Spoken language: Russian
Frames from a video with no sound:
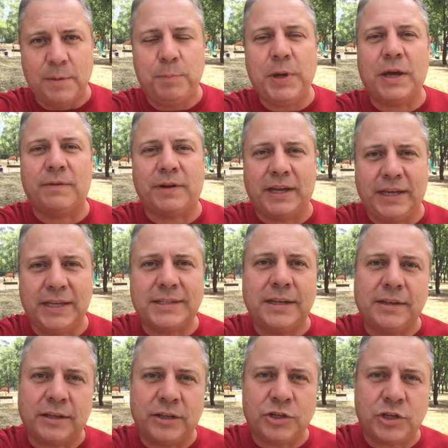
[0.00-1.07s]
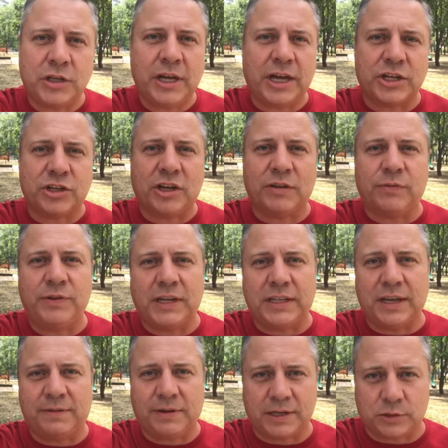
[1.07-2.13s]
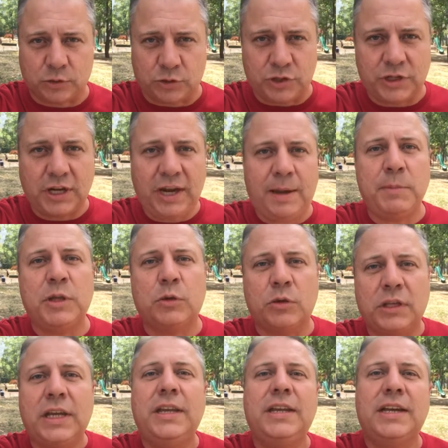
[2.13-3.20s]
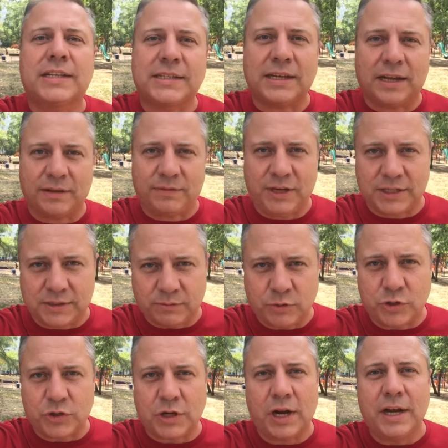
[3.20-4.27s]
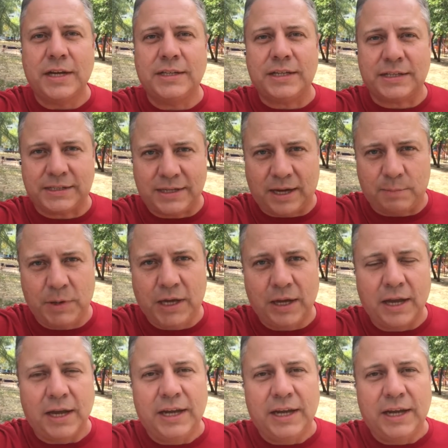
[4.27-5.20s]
Первое, если ты начинаешь конфликтовать с учителями, то ты не соответствуешь системе,